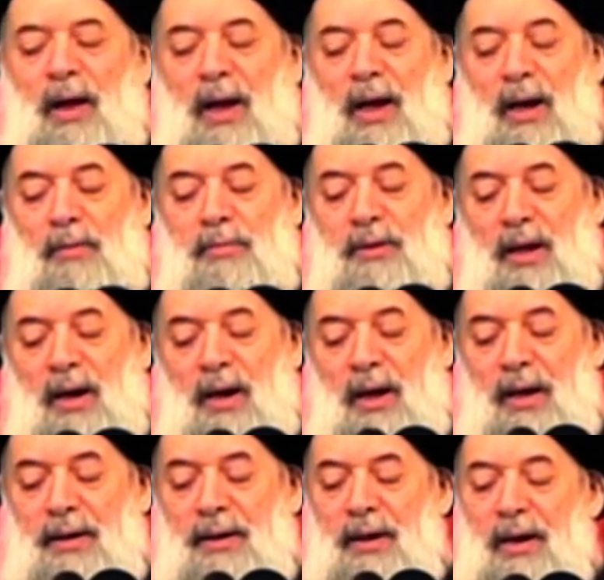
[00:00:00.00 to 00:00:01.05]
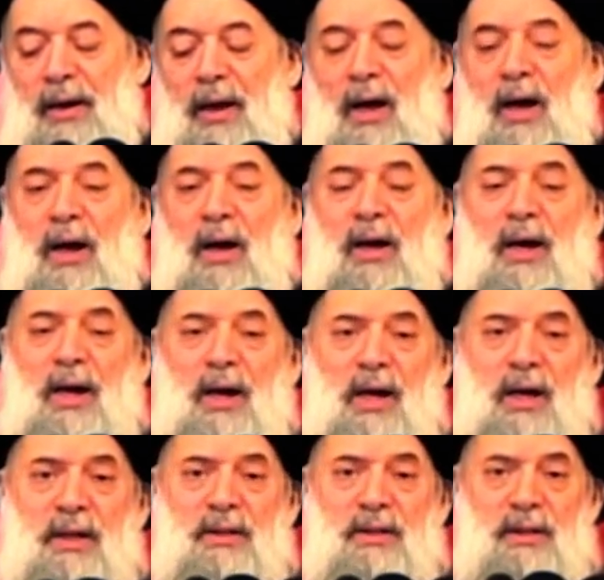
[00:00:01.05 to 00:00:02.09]
ألم ترى أن الله
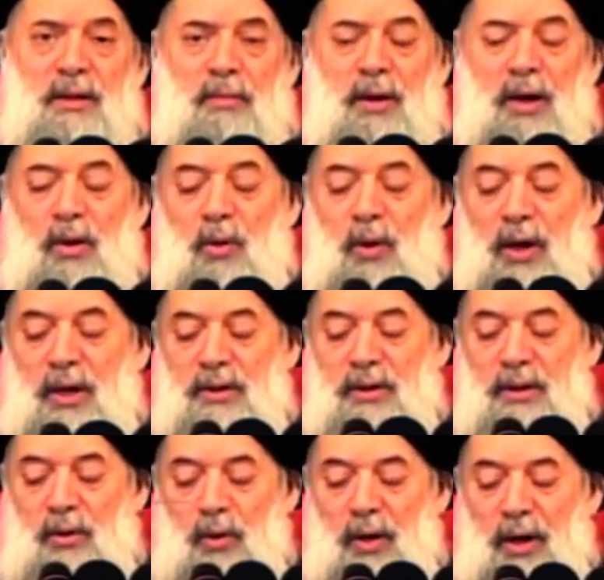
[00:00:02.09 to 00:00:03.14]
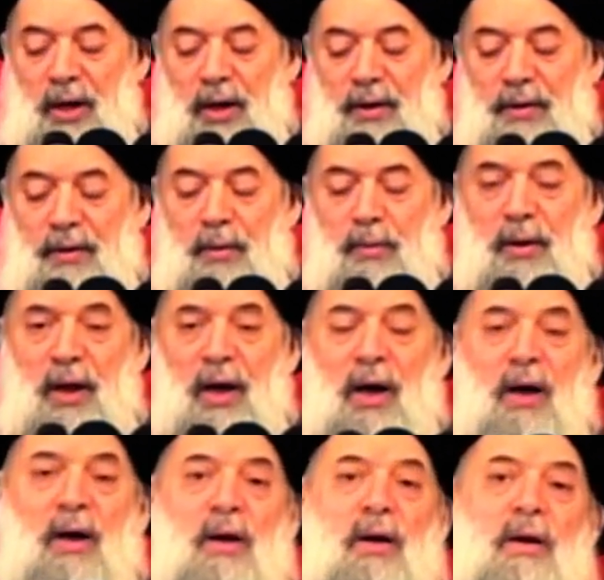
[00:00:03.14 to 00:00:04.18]
خلق السماوات والأرض
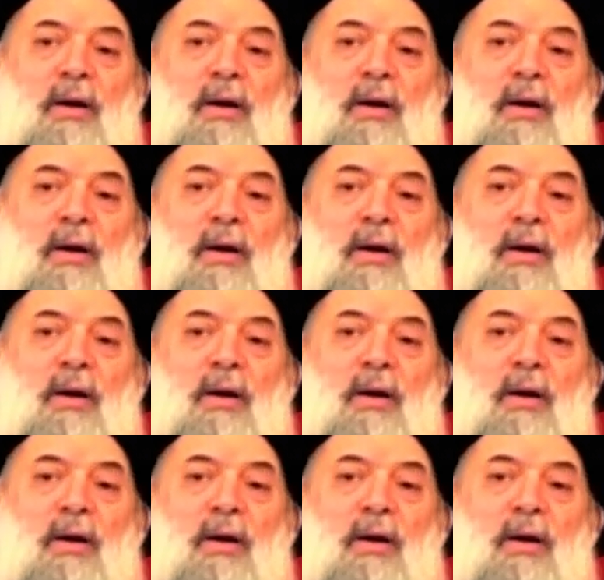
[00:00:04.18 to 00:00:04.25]
بالحق